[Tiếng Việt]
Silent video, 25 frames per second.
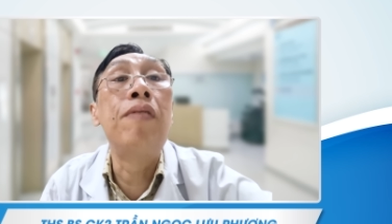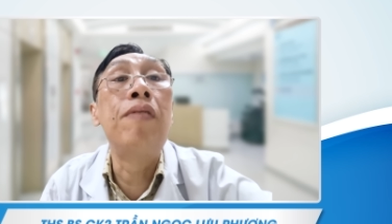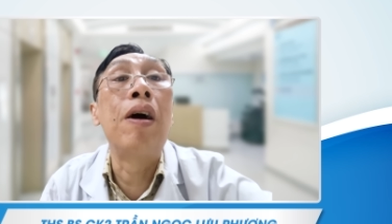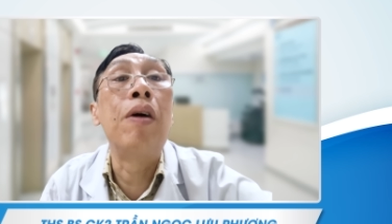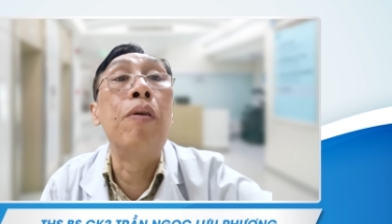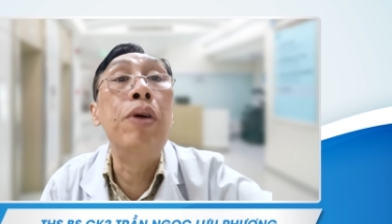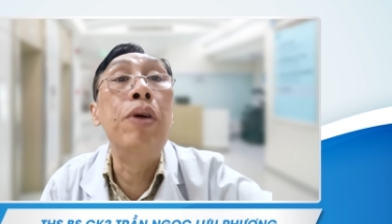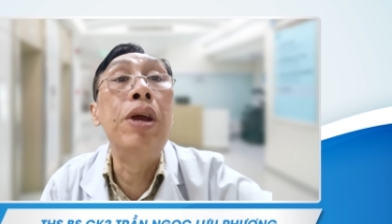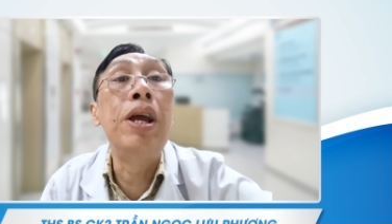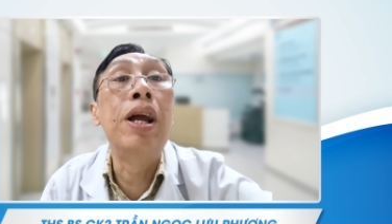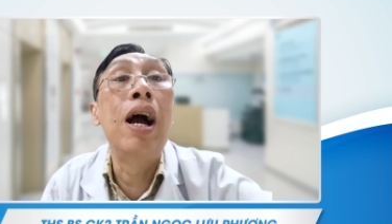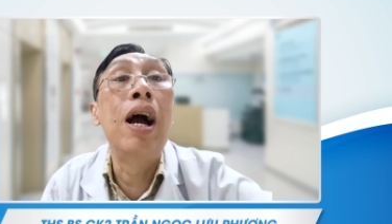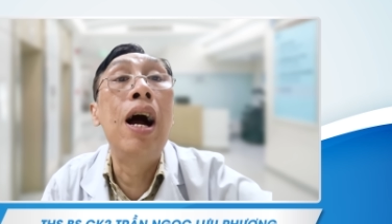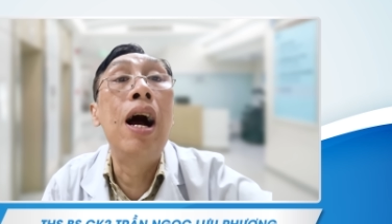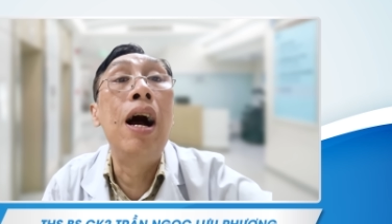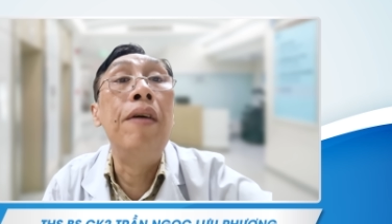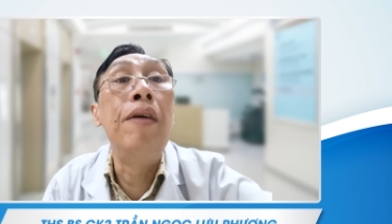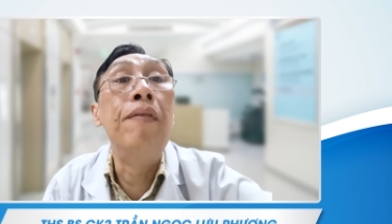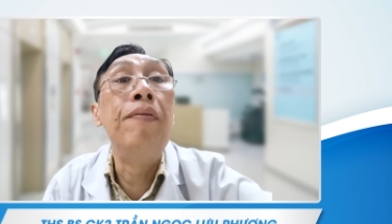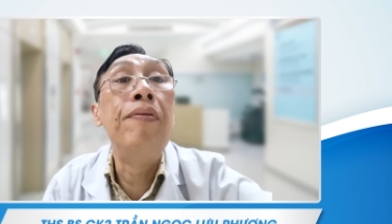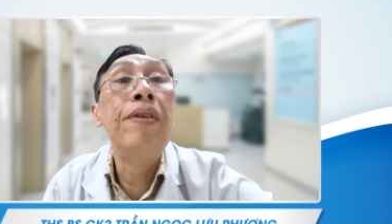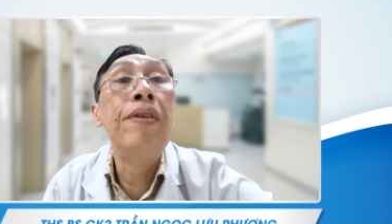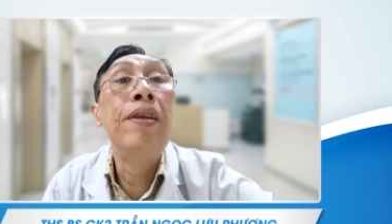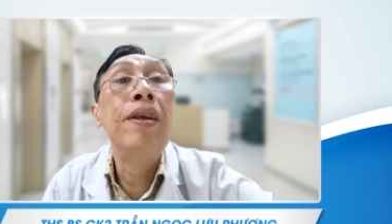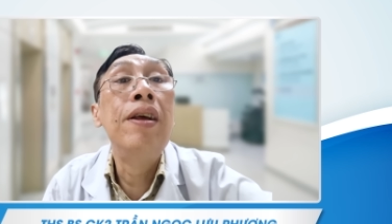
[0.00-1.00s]
và nguy cơ
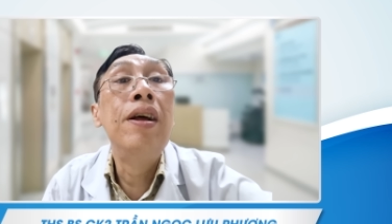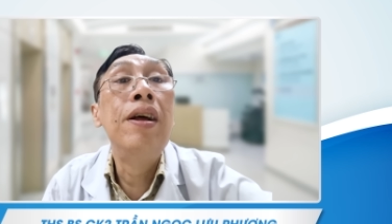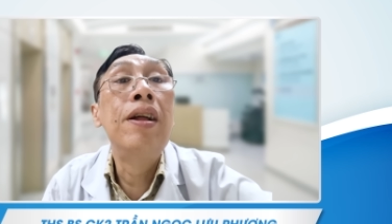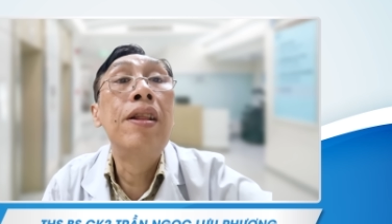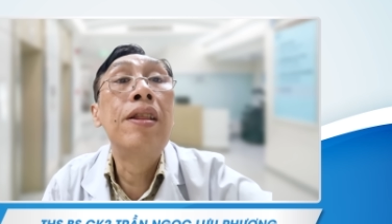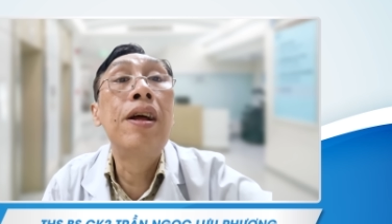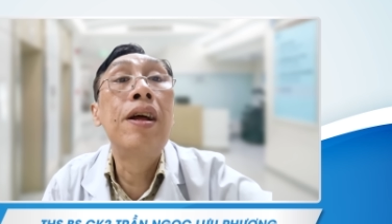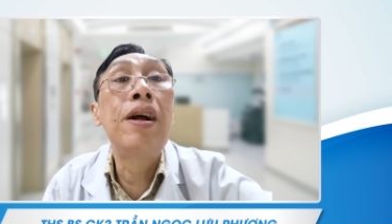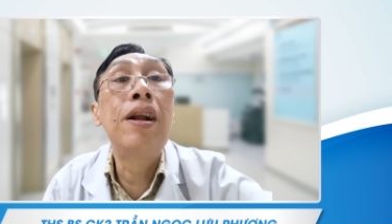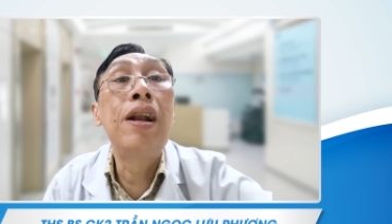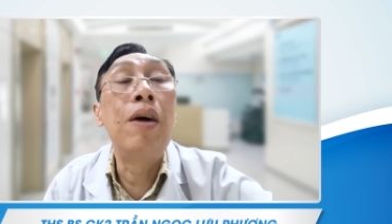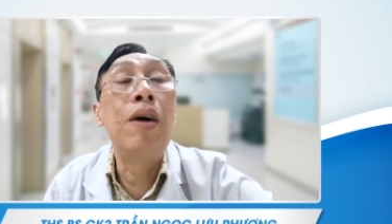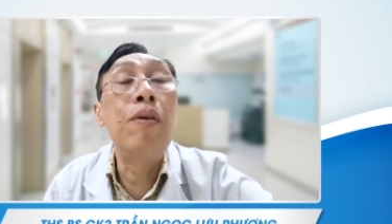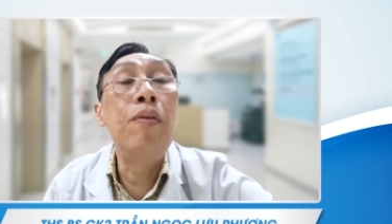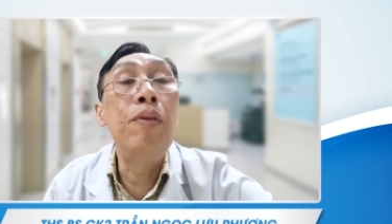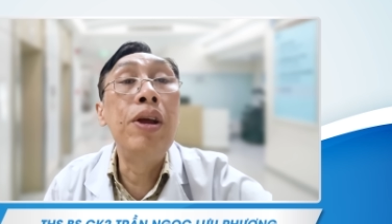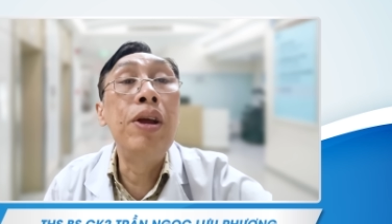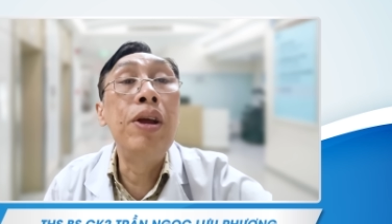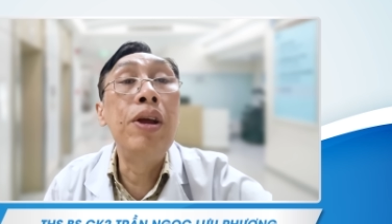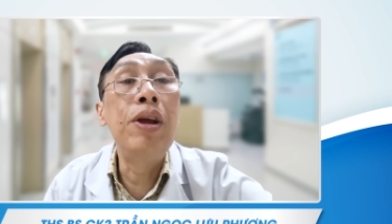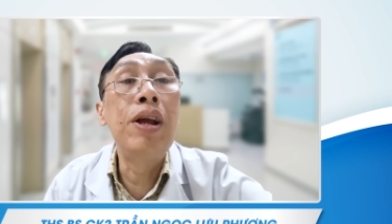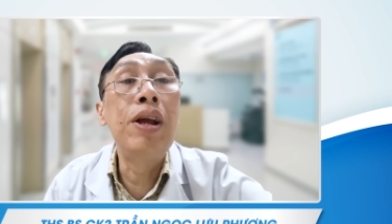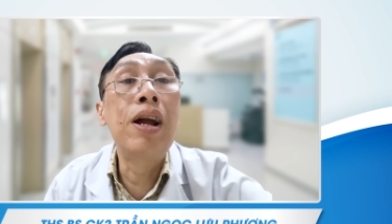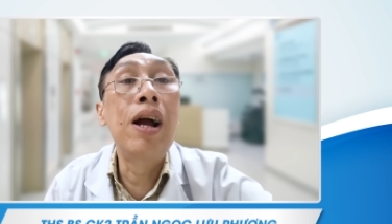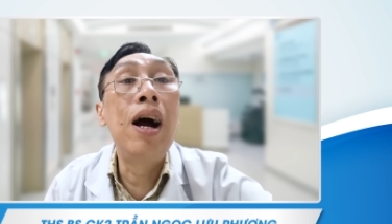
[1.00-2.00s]
tức là
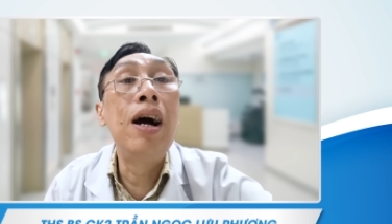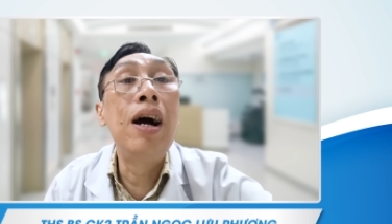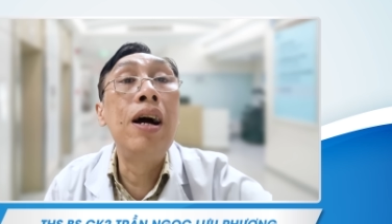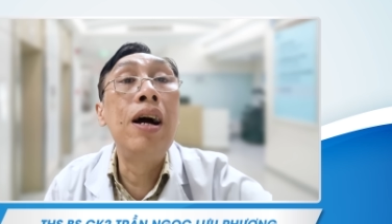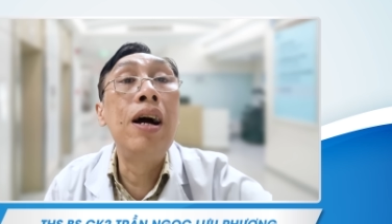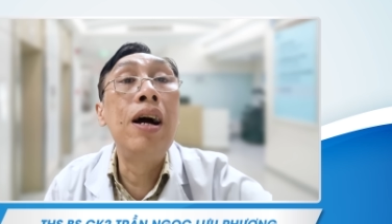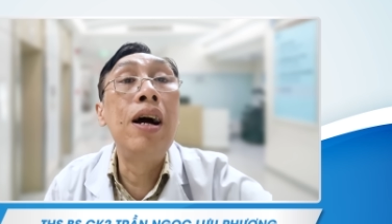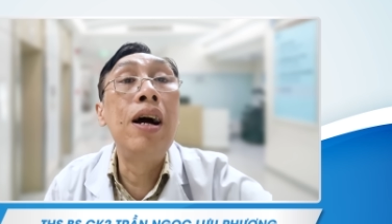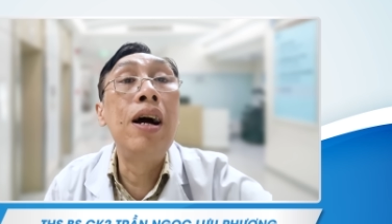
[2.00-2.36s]
nguy cơ